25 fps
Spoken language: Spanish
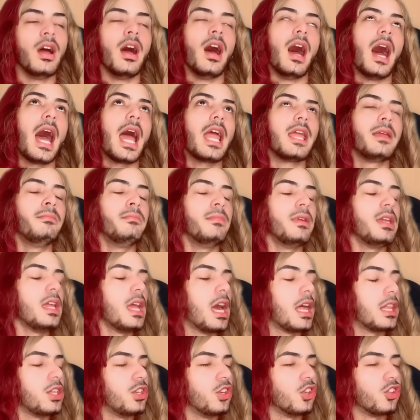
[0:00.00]
Ay,
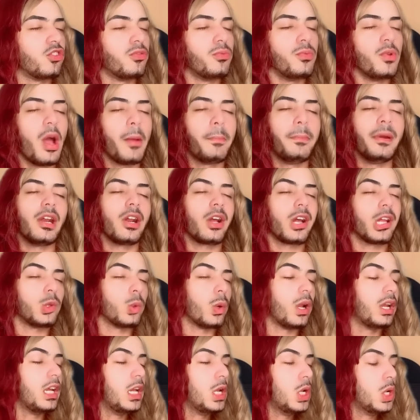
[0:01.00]
mija, Dios mío, pero que tú
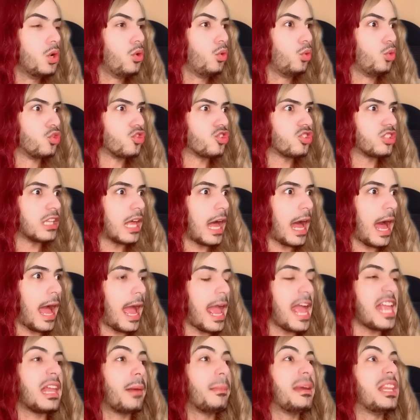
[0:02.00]
eres ilusa.
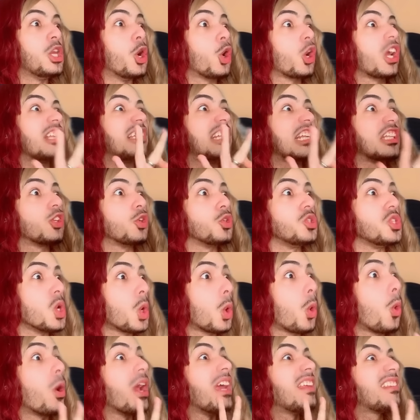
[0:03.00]
Ella me dijo que se soñó
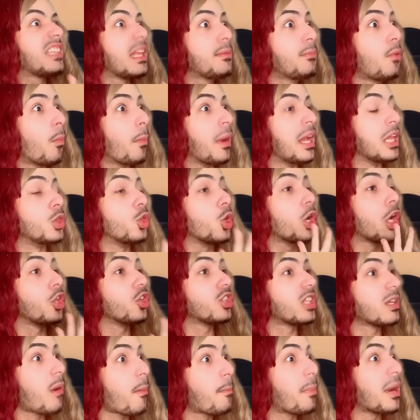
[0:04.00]
con este momento, que yo
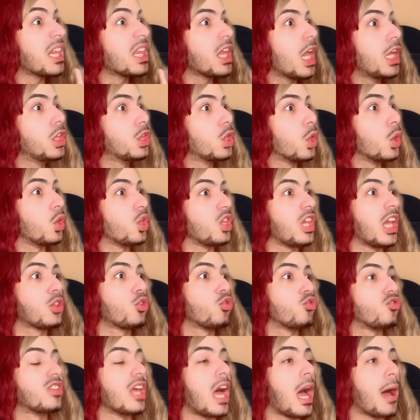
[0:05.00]
estaba preñada y todo, ya tú
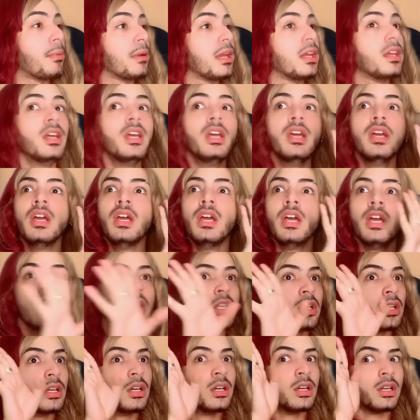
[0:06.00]
sabes.
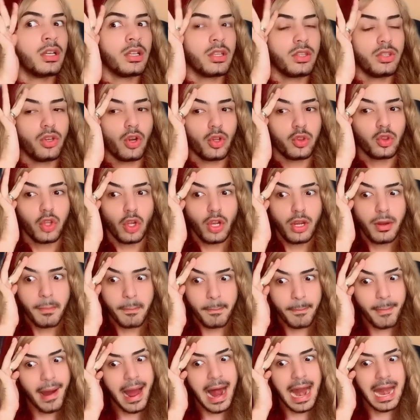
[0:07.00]
Yo estoy
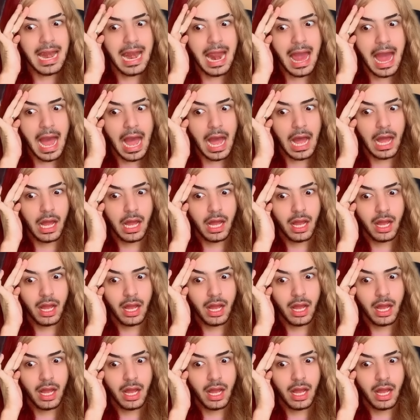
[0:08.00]
mala.